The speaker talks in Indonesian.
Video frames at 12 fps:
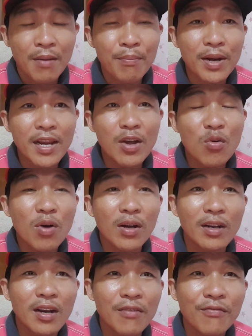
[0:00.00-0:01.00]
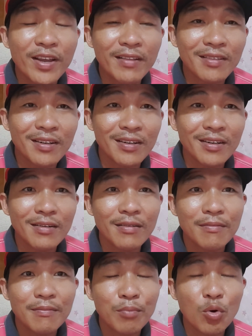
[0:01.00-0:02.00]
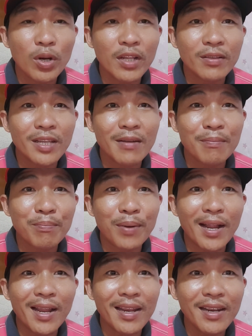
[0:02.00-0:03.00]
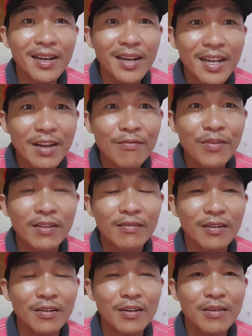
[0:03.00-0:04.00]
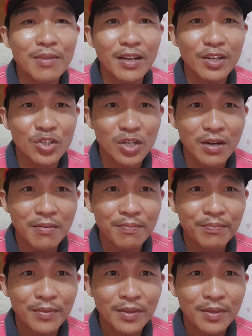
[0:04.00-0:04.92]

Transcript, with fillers: Beliau adalah veteran politik paling veteran di Malaysia